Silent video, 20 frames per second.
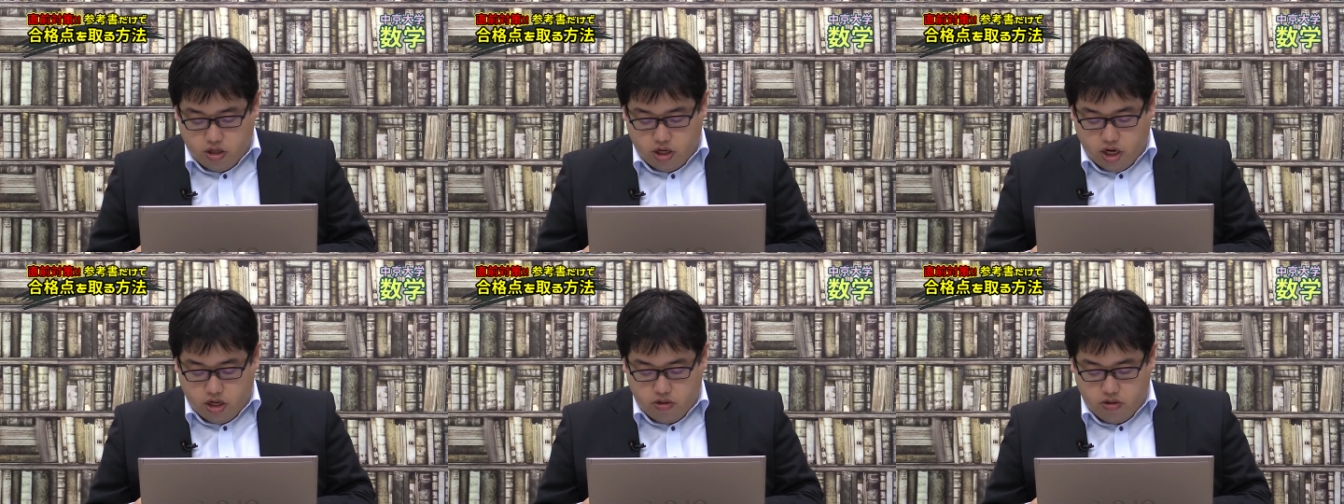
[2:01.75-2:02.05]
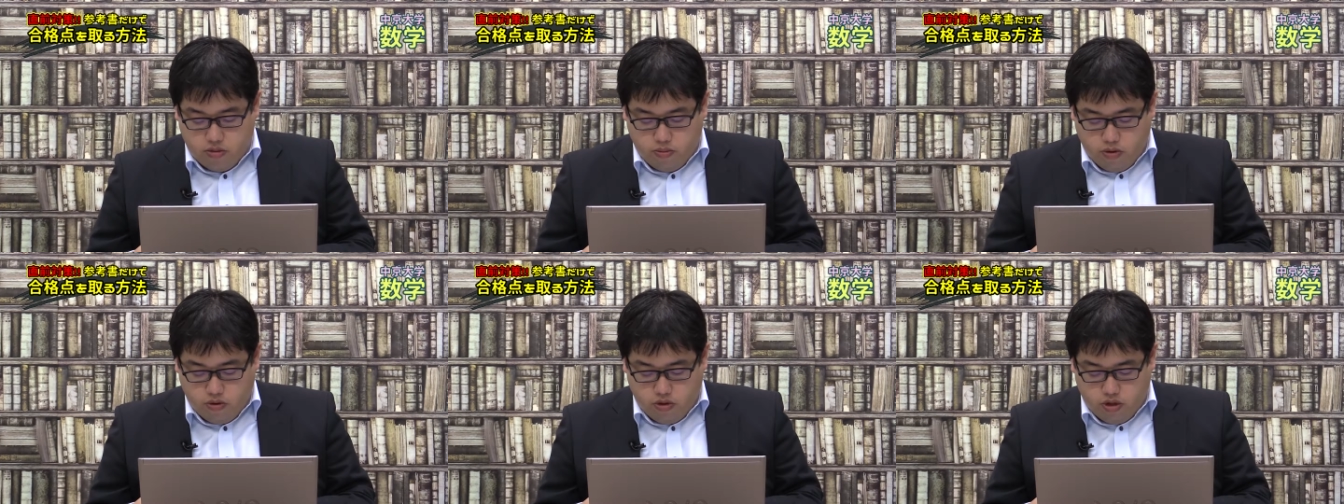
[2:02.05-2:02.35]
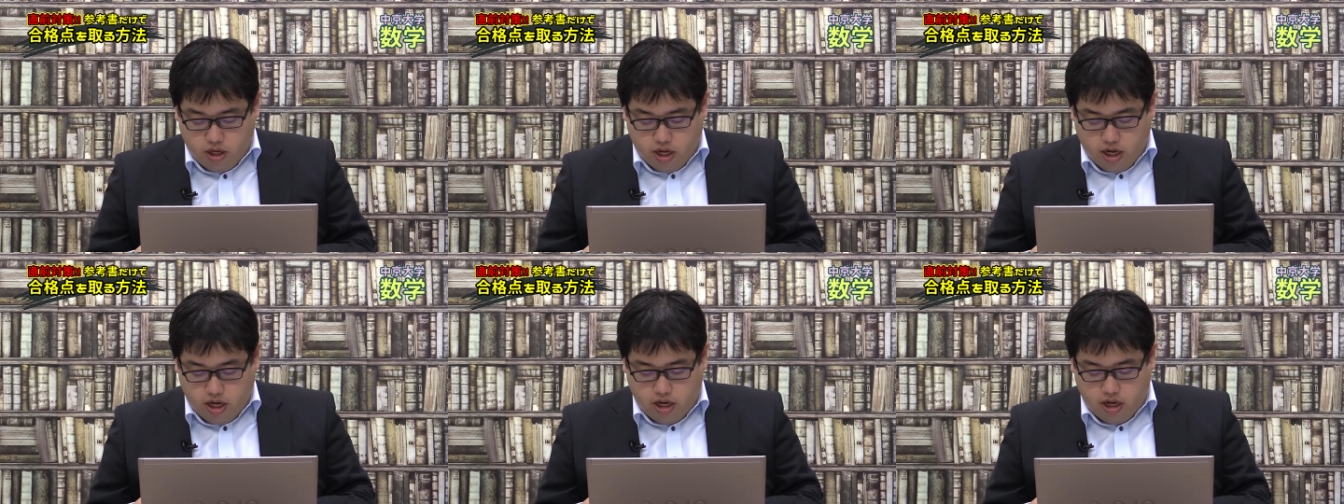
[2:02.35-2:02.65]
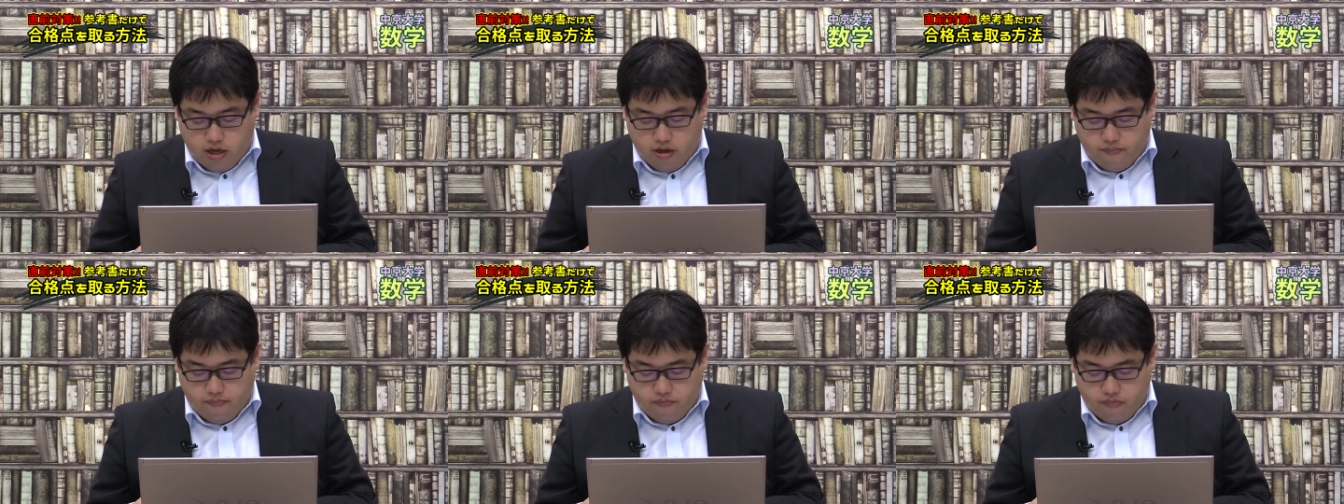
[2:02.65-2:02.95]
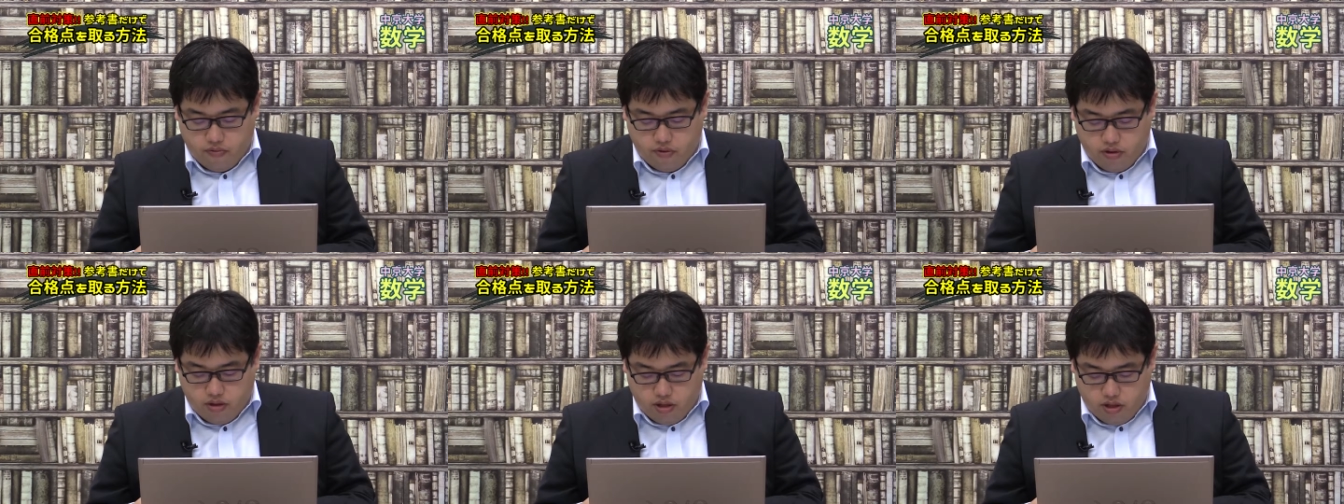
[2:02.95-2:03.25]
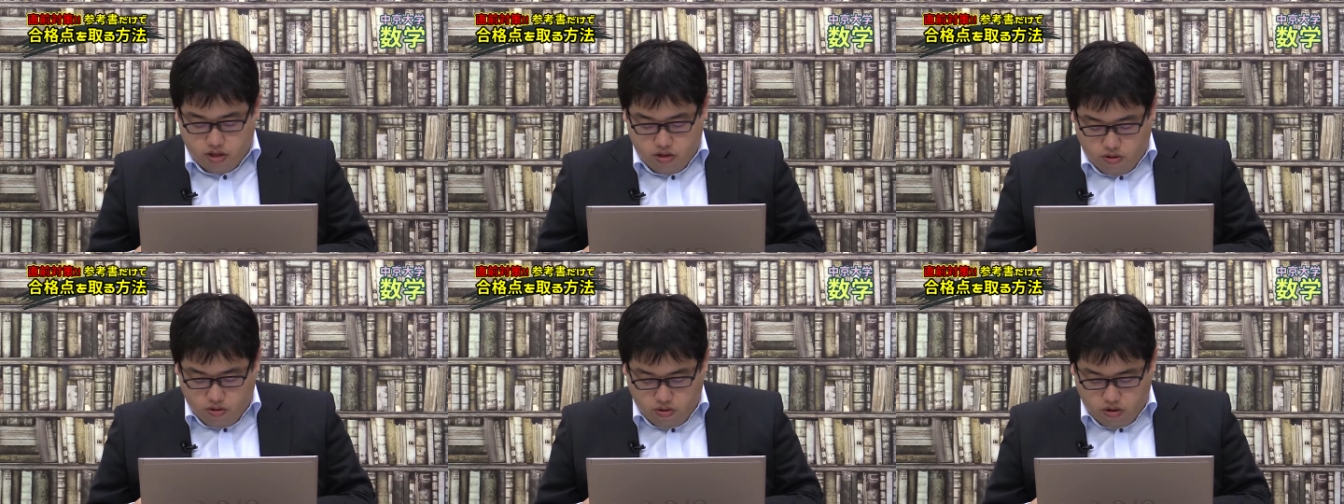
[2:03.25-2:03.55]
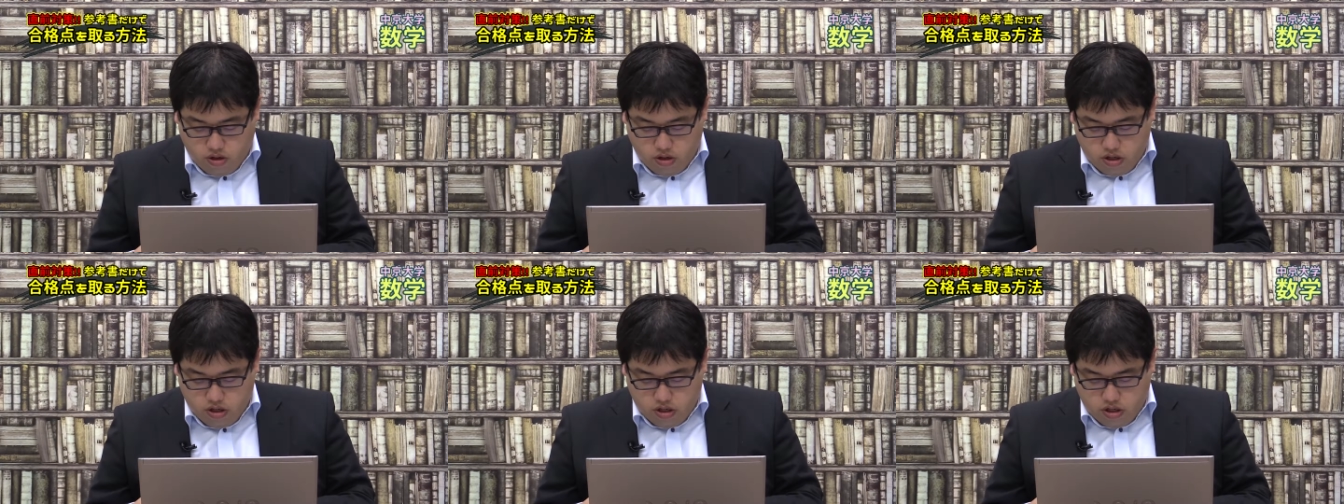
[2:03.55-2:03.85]
グラフ問題
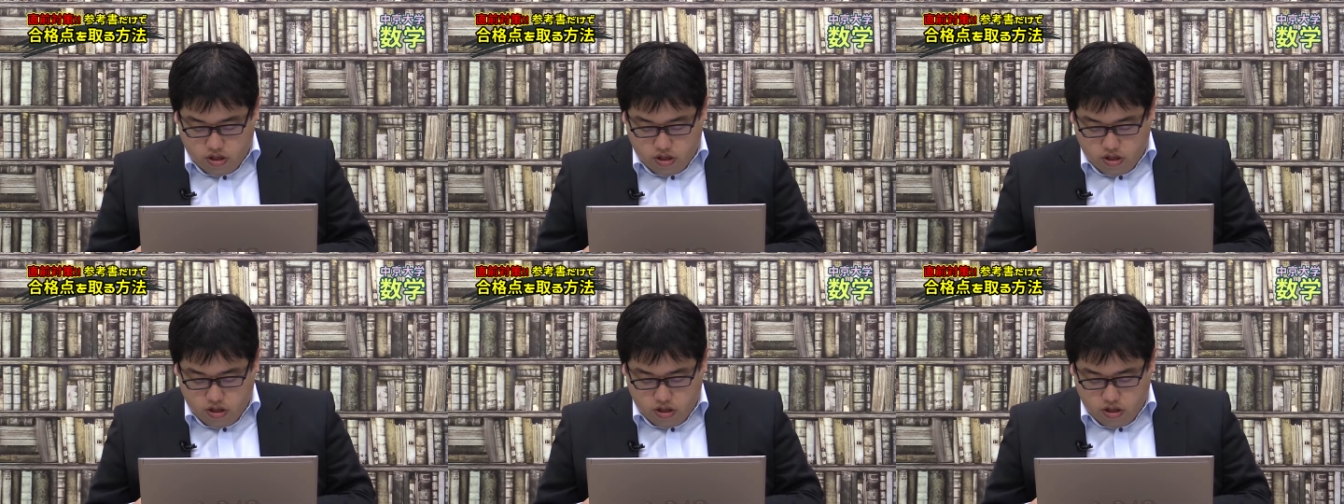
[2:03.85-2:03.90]
の